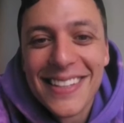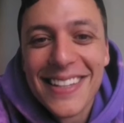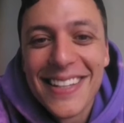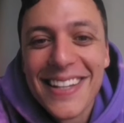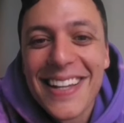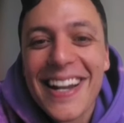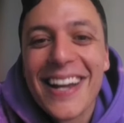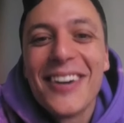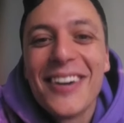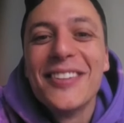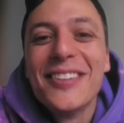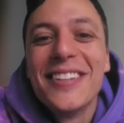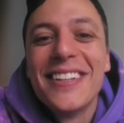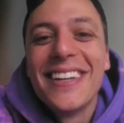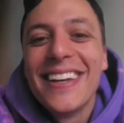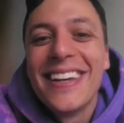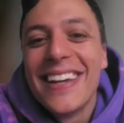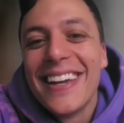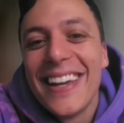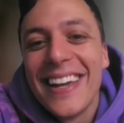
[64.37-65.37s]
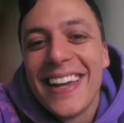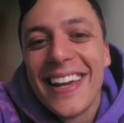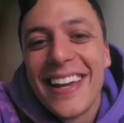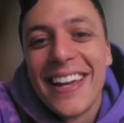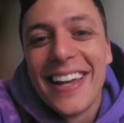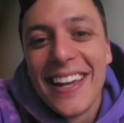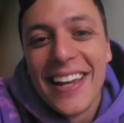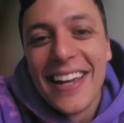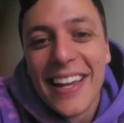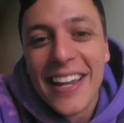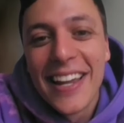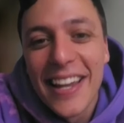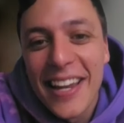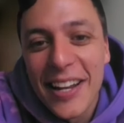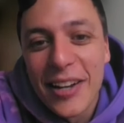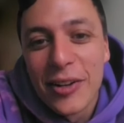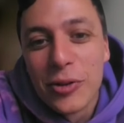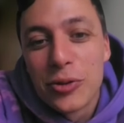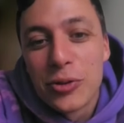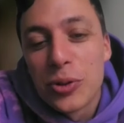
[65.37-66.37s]
underground che
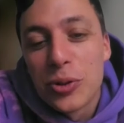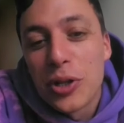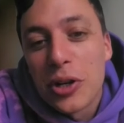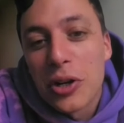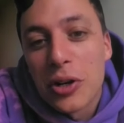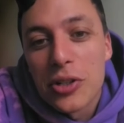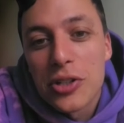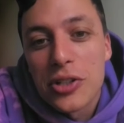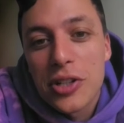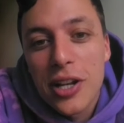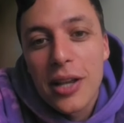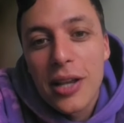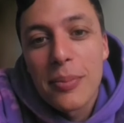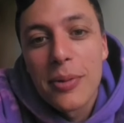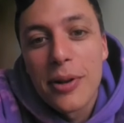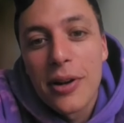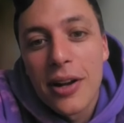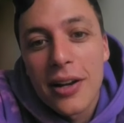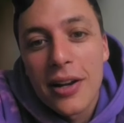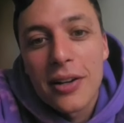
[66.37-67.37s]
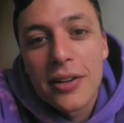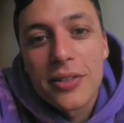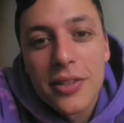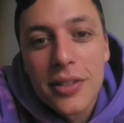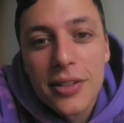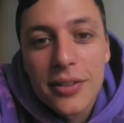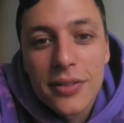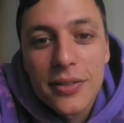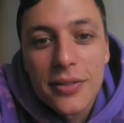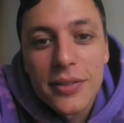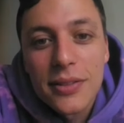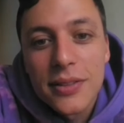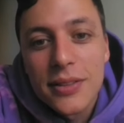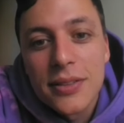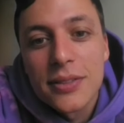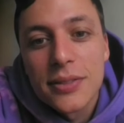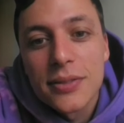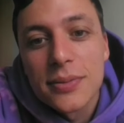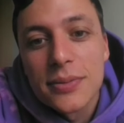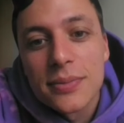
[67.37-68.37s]
non tutti conoscerebbero, ecco sì.
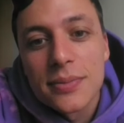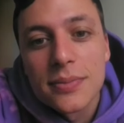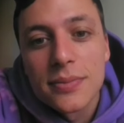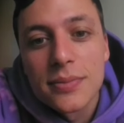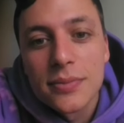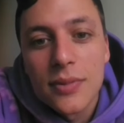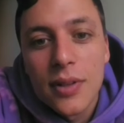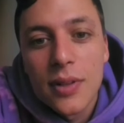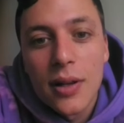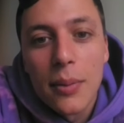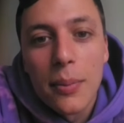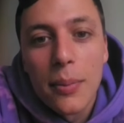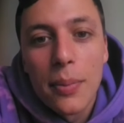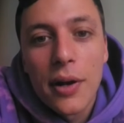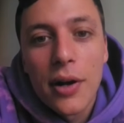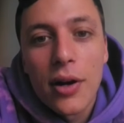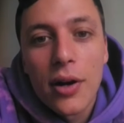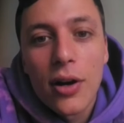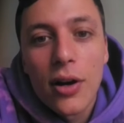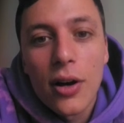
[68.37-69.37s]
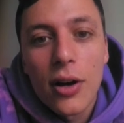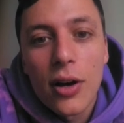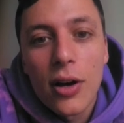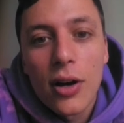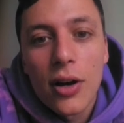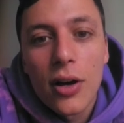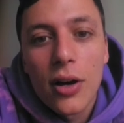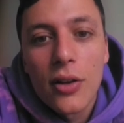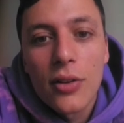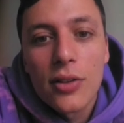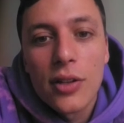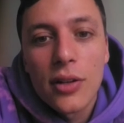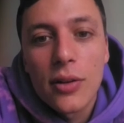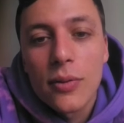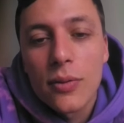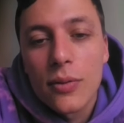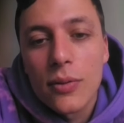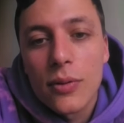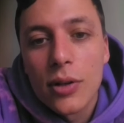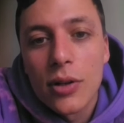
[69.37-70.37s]
Però
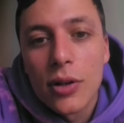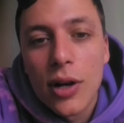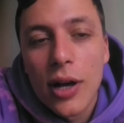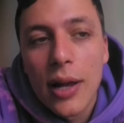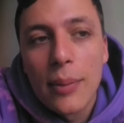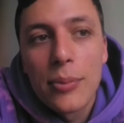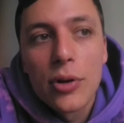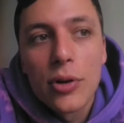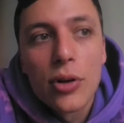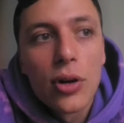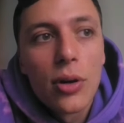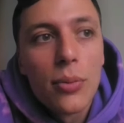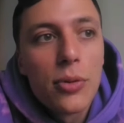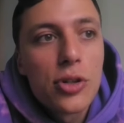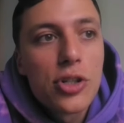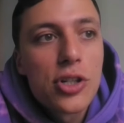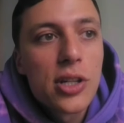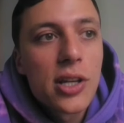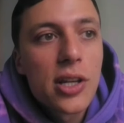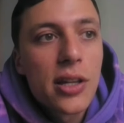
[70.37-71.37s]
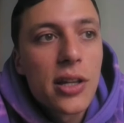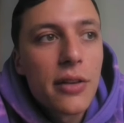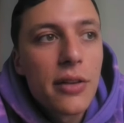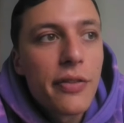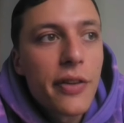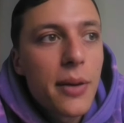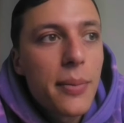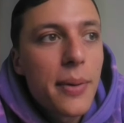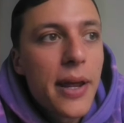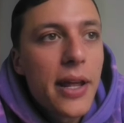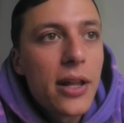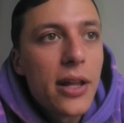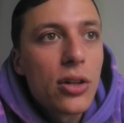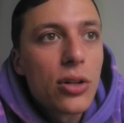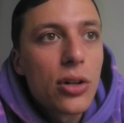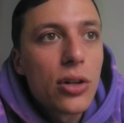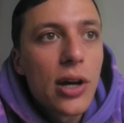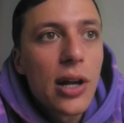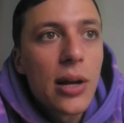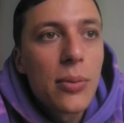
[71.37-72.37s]
sì, quello è il mio, il mio genere di
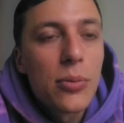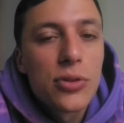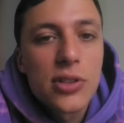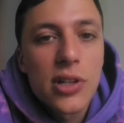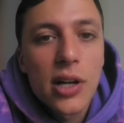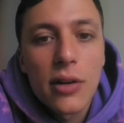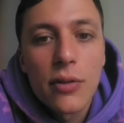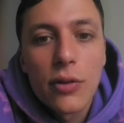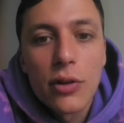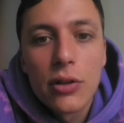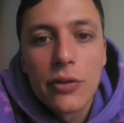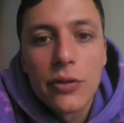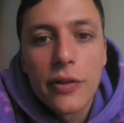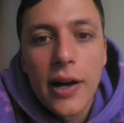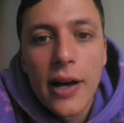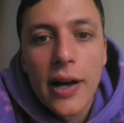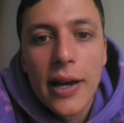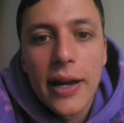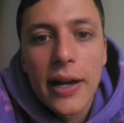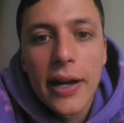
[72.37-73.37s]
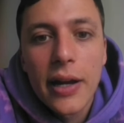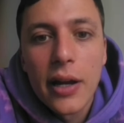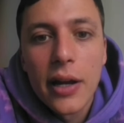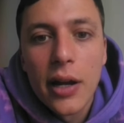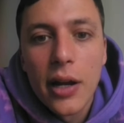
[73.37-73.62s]
riferimento, è la musica che voglio fare